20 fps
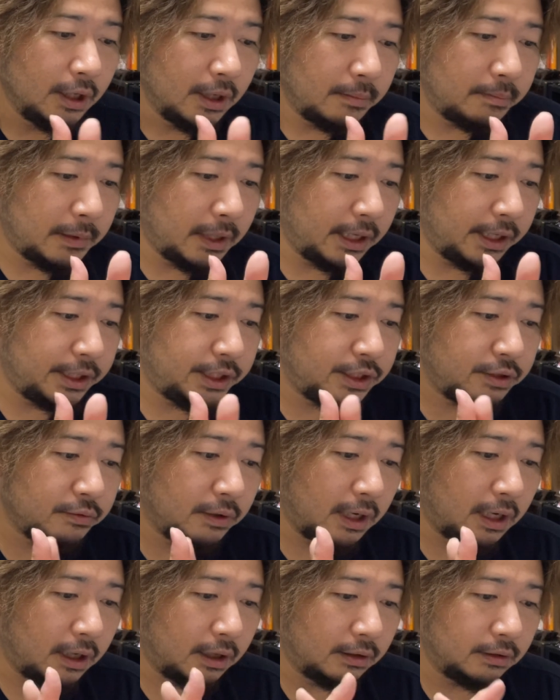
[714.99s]
まあ1
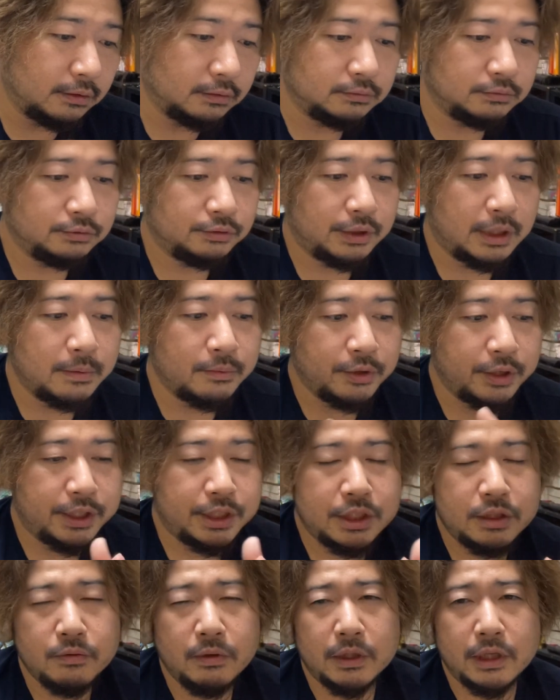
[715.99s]
話、うん、でも
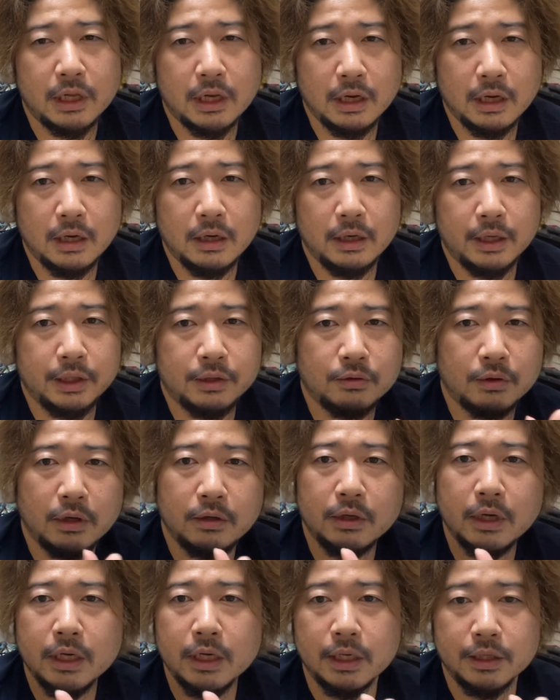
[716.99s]
1話でな、いくらぐらい
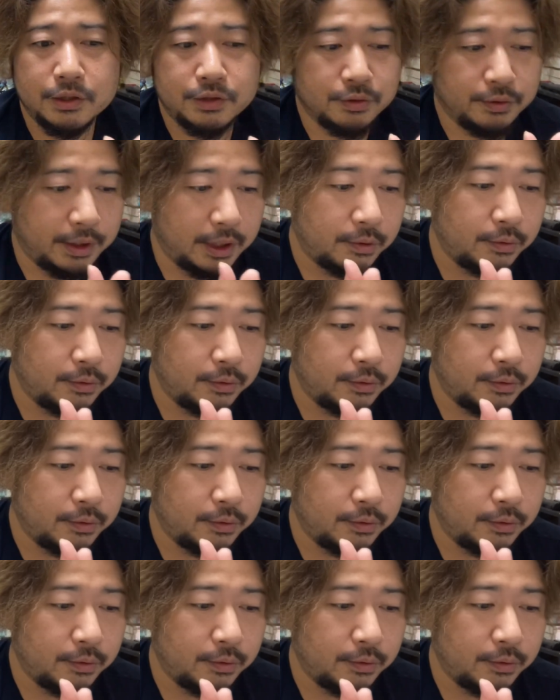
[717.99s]
ぐらいなんでしょうね。